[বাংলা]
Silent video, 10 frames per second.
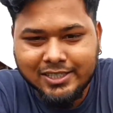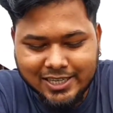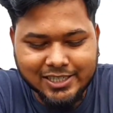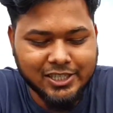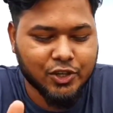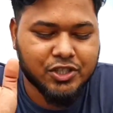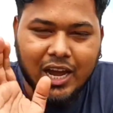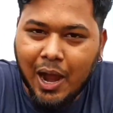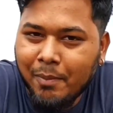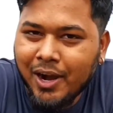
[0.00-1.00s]
সেই জিনিসটা
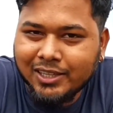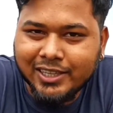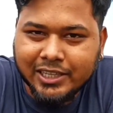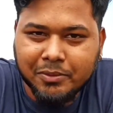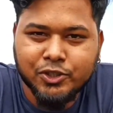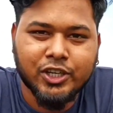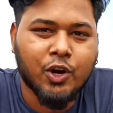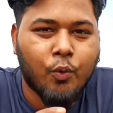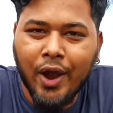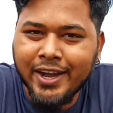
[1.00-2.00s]
হচ্ছে আমার হাতে দেখতে পাচ্ছি
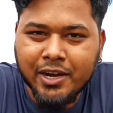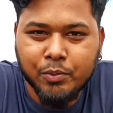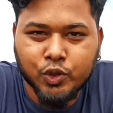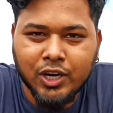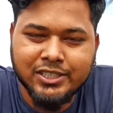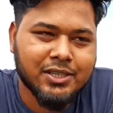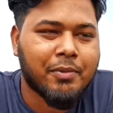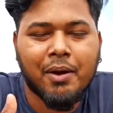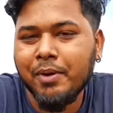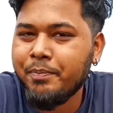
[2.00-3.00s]
একটা ওয়াইনের বোতল আছে
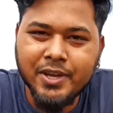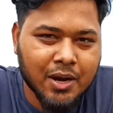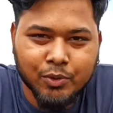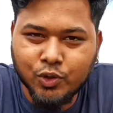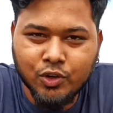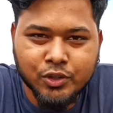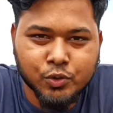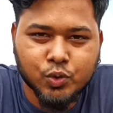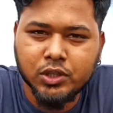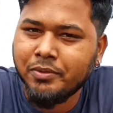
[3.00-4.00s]
বা আমরা বিয়ার বোতলও
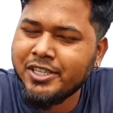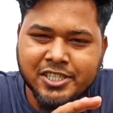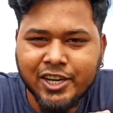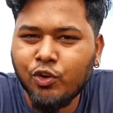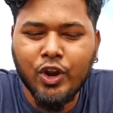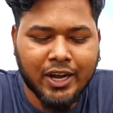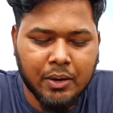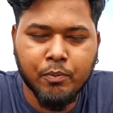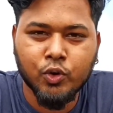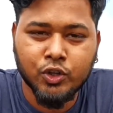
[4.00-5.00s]
ইউজ করতে পারি যে কোনো
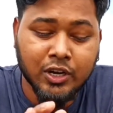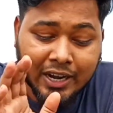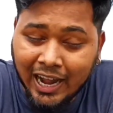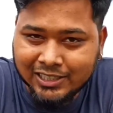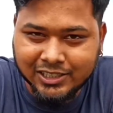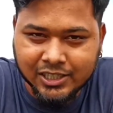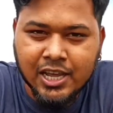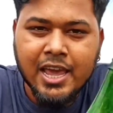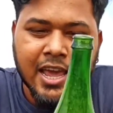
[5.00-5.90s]
একটা বোতল কাঁচের